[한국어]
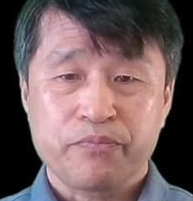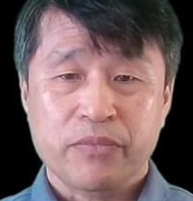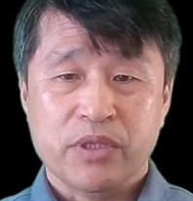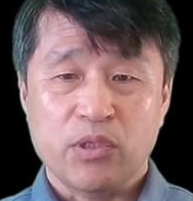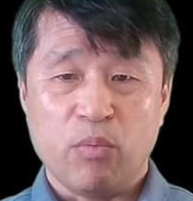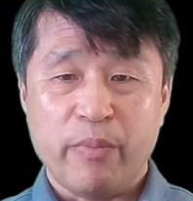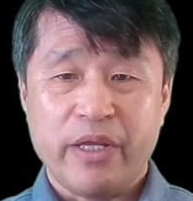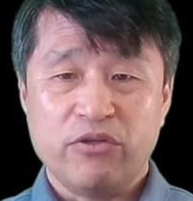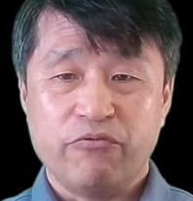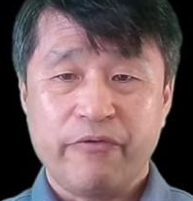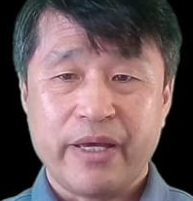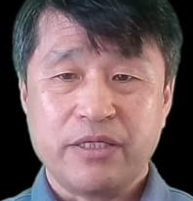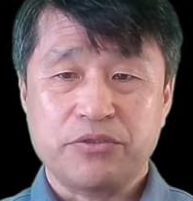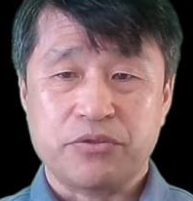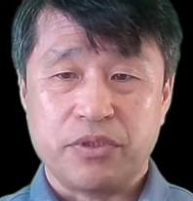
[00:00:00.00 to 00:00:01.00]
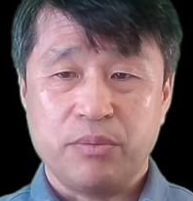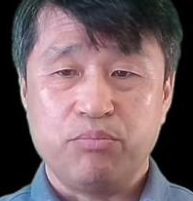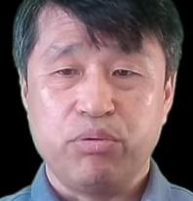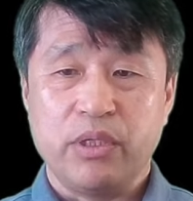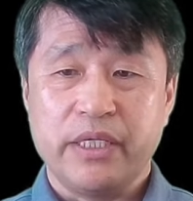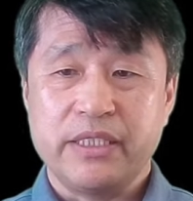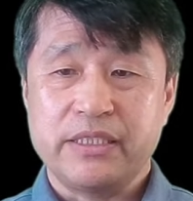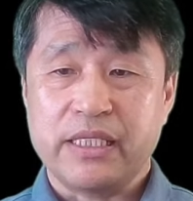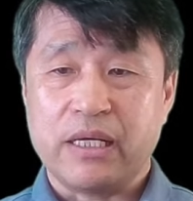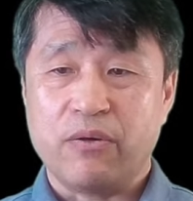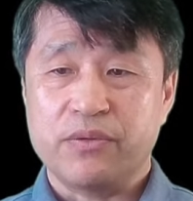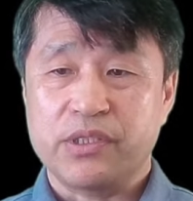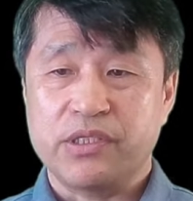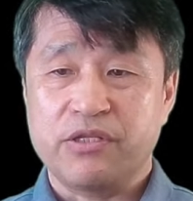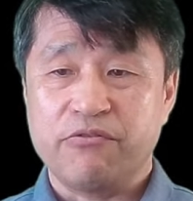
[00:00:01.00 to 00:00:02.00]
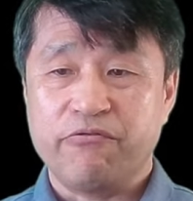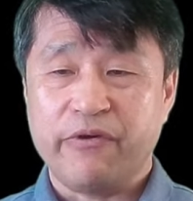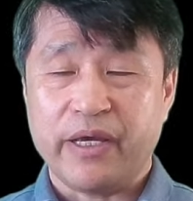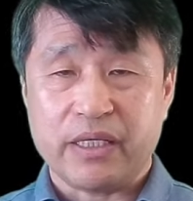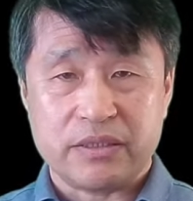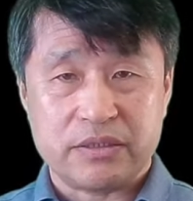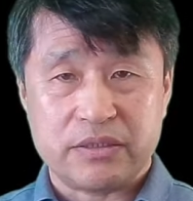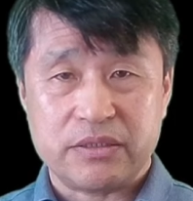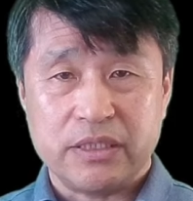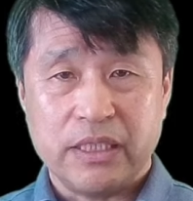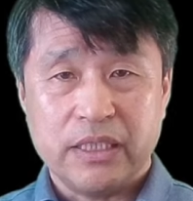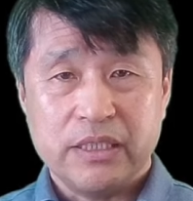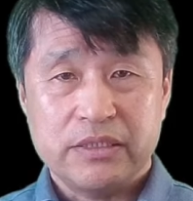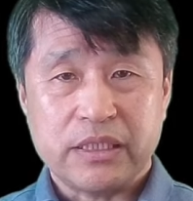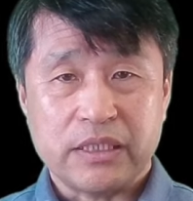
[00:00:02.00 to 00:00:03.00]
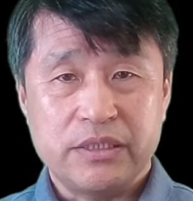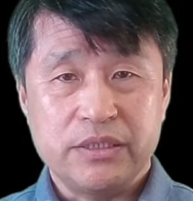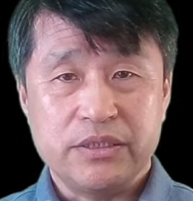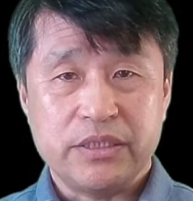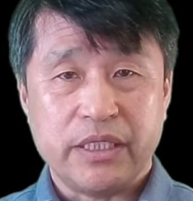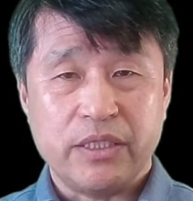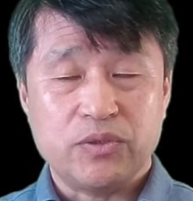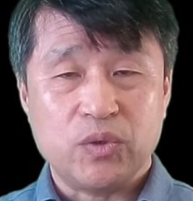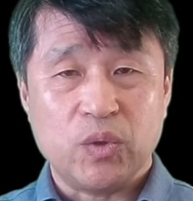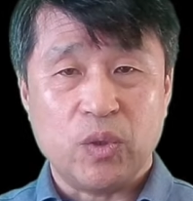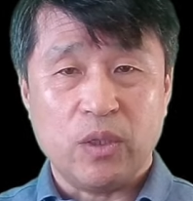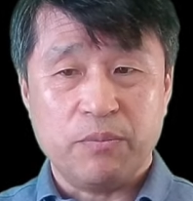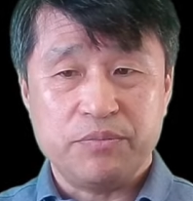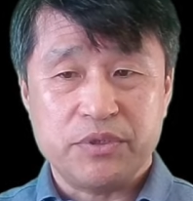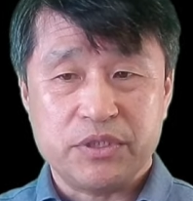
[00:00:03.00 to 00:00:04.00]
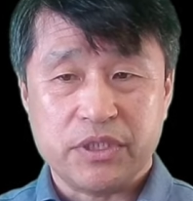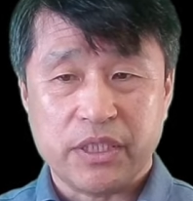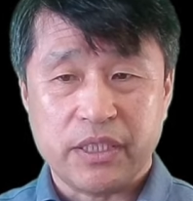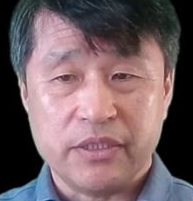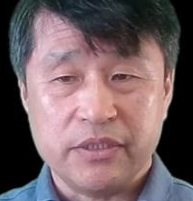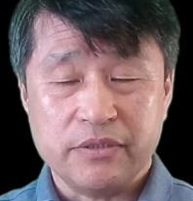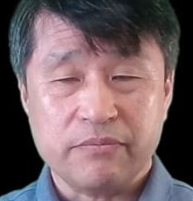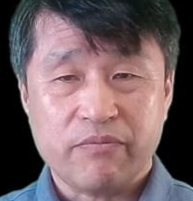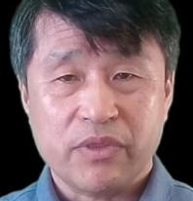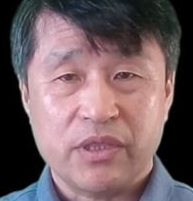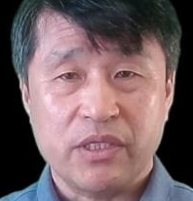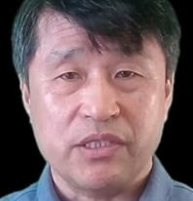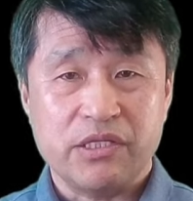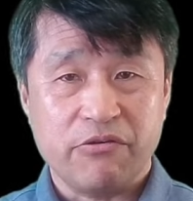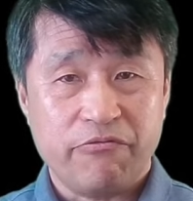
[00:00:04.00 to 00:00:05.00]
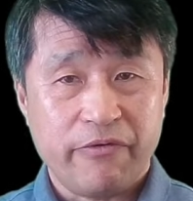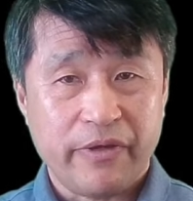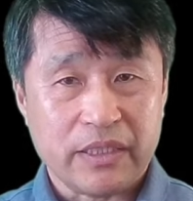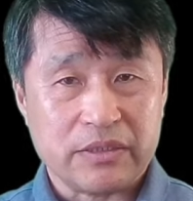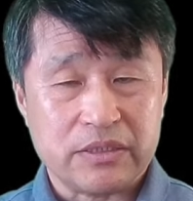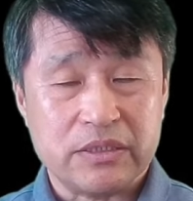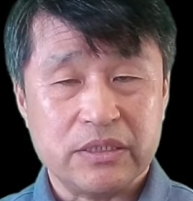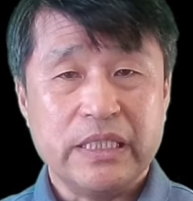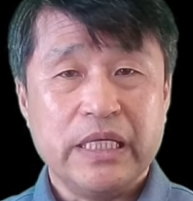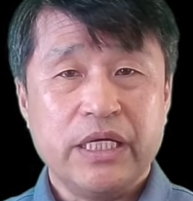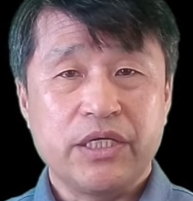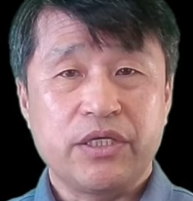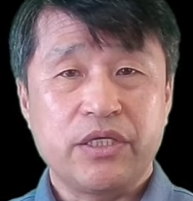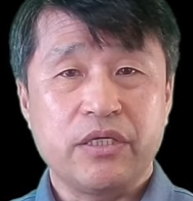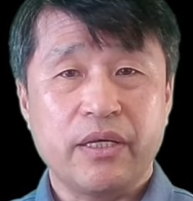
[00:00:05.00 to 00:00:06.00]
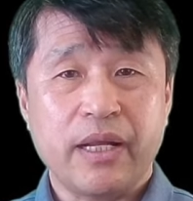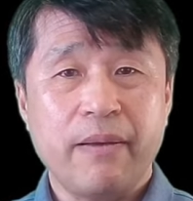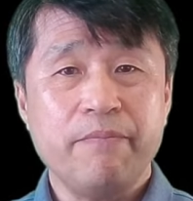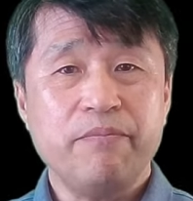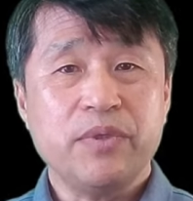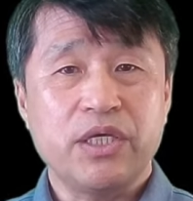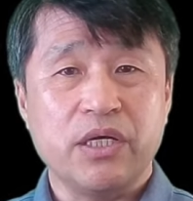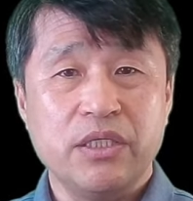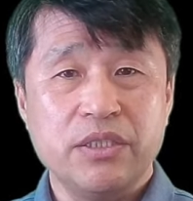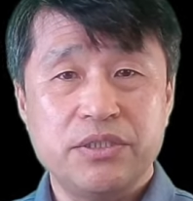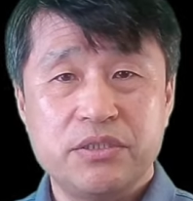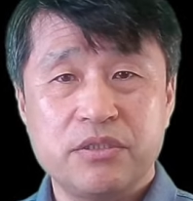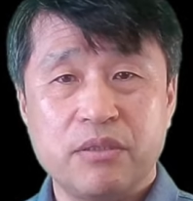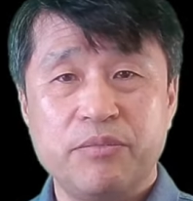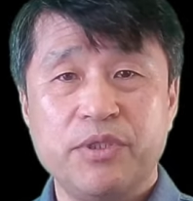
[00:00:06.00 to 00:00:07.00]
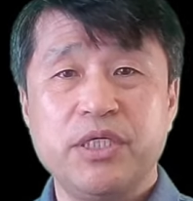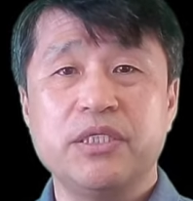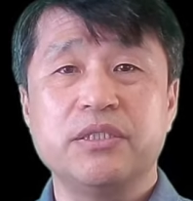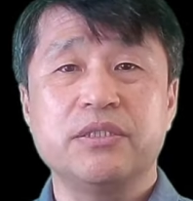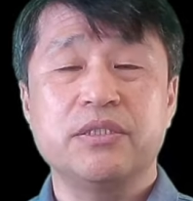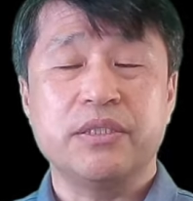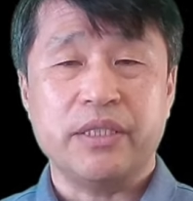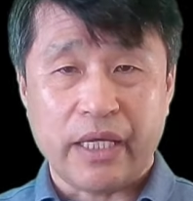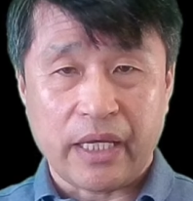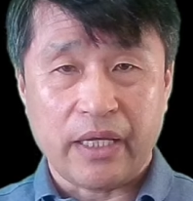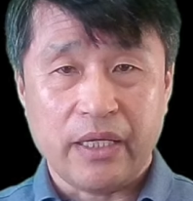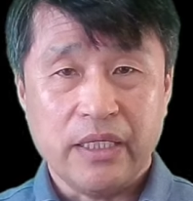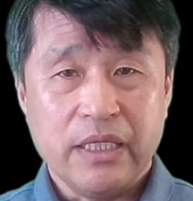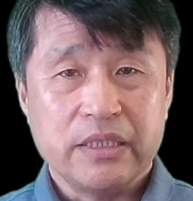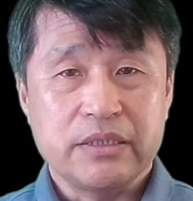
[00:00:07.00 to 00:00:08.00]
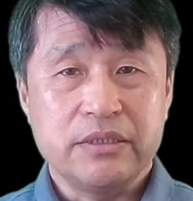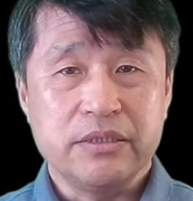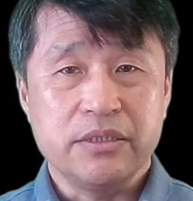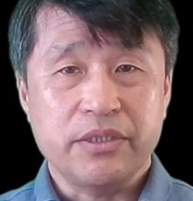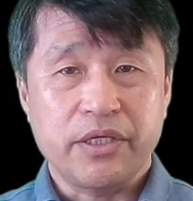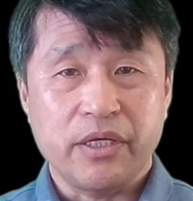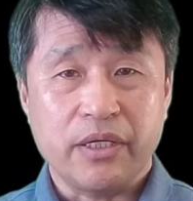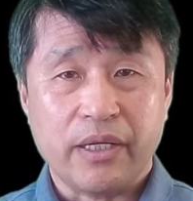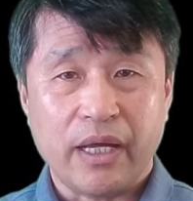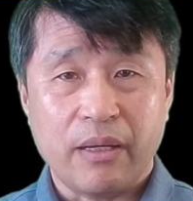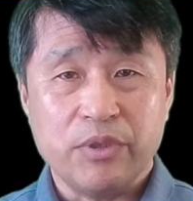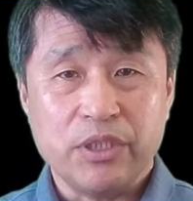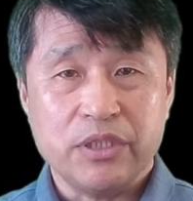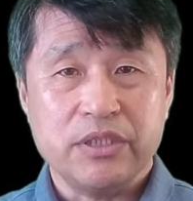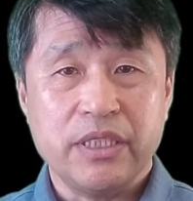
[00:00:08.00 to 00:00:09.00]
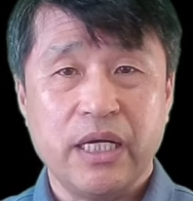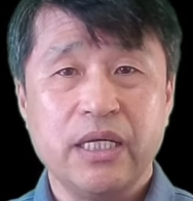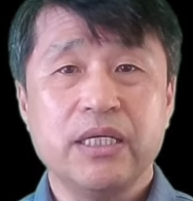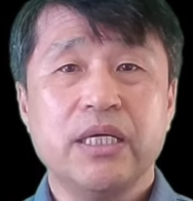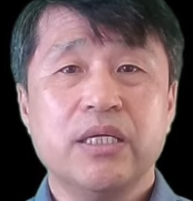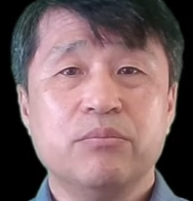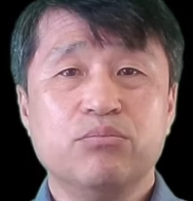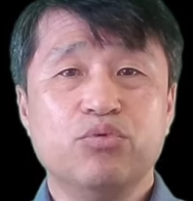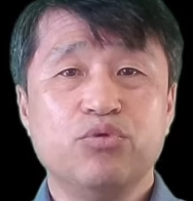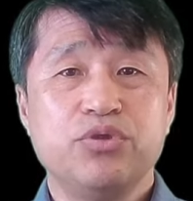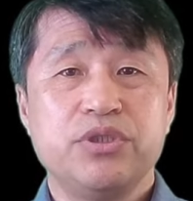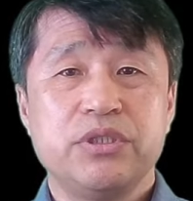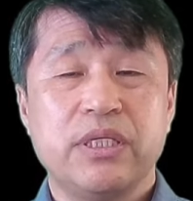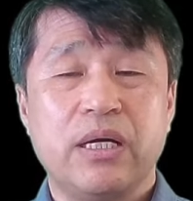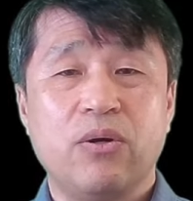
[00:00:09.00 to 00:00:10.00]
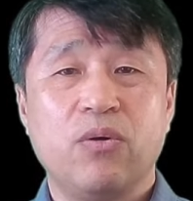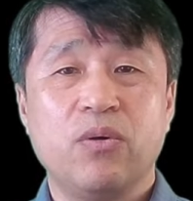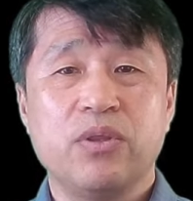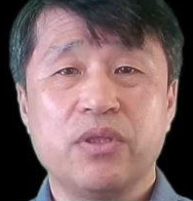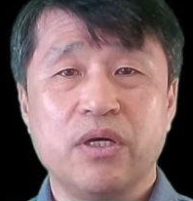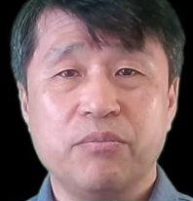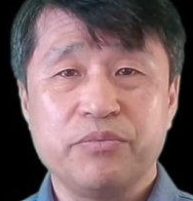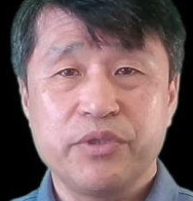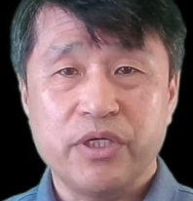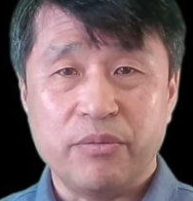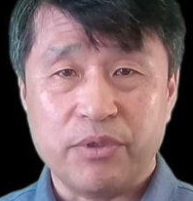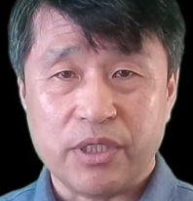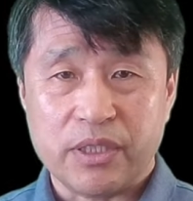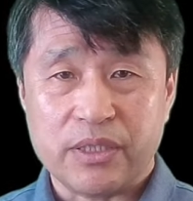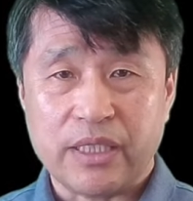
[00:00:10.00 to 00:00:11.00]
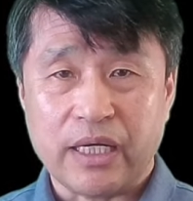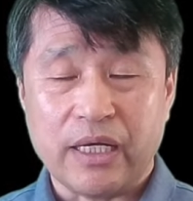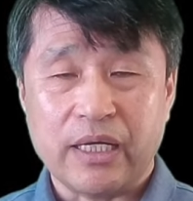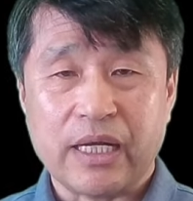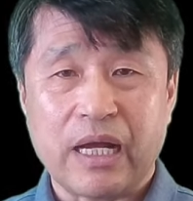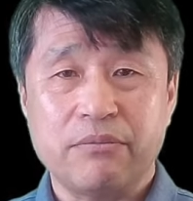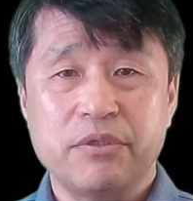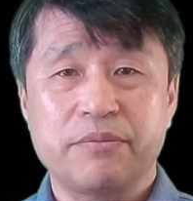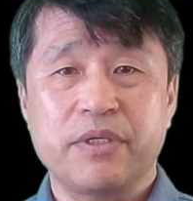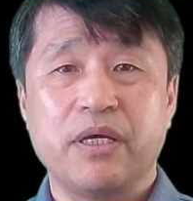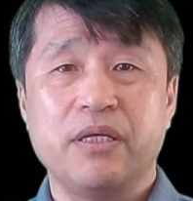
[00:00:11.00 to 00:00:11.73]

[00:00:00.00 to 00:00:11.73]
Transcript: The manufacturer played down the defects. 자, 그 제조업체는 the defects. 결함, 결점이 있는데 그 결함을 그냥 무시하고 넘겨버렸다. 가볍게